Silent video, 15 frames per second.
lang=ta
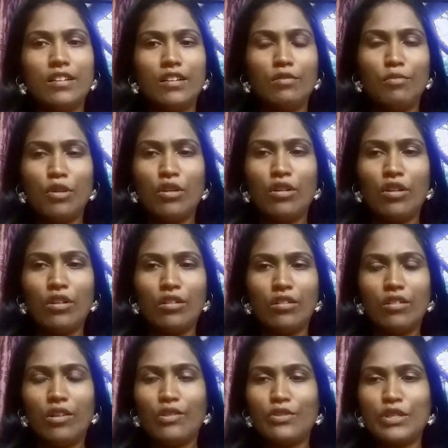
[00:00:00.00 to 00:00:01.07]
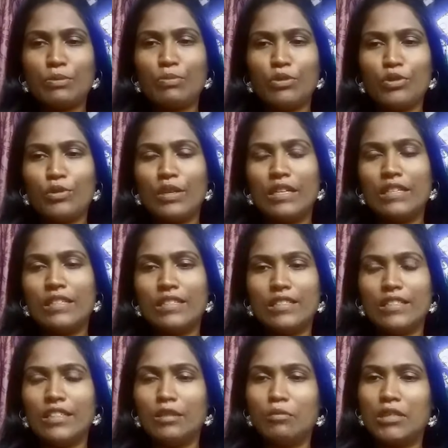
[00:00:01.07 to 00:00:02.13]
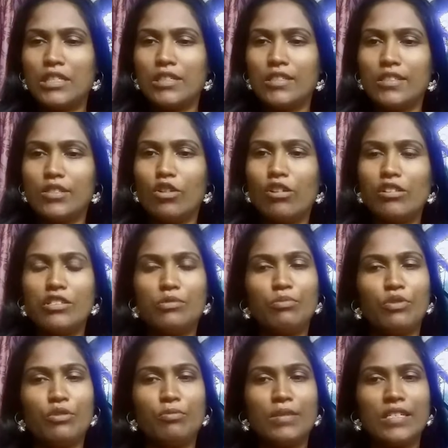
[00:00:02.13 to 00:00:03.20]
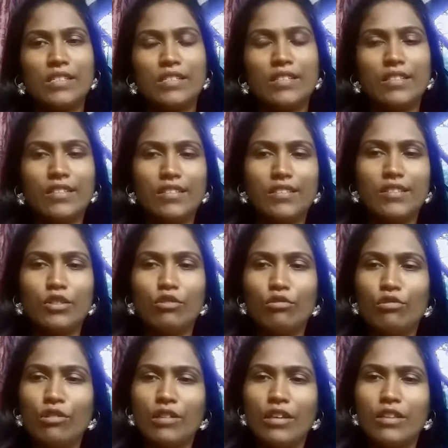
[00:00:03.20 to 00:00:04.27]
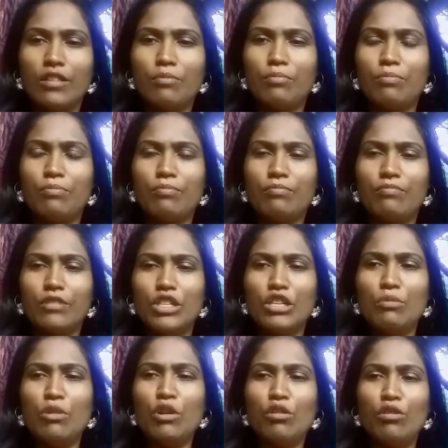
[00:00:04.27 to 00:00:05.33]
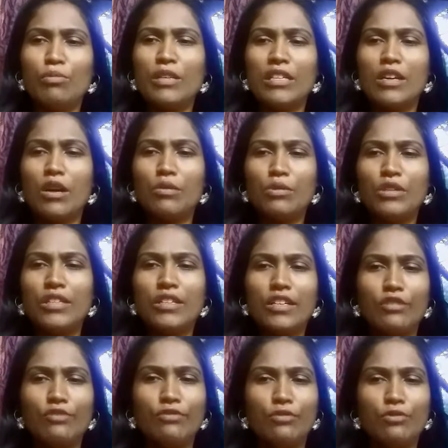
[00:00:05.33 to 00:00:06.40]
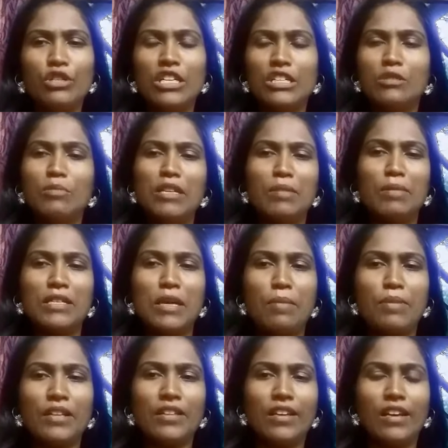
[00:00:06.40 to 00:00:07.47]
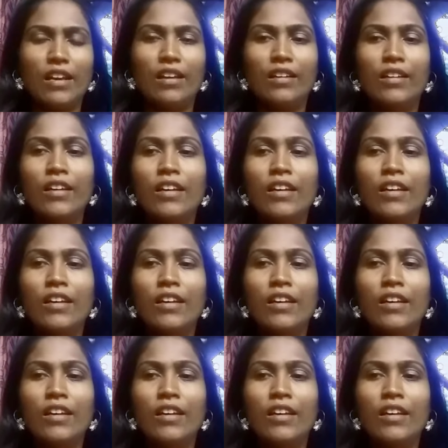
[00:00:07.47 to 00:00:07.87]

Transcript: நம்ம ஆஃபீஸ் போகிறவங்க இந்த மாதிரி காலேஜ் போகிற பசங்க ஸோ எந்த ஹீமோக்ளோபின் கவுண்ட் இருக்கிற ஃபுட்டு எதுவுமே நம்ம சாப்பிட்றதே இல்லை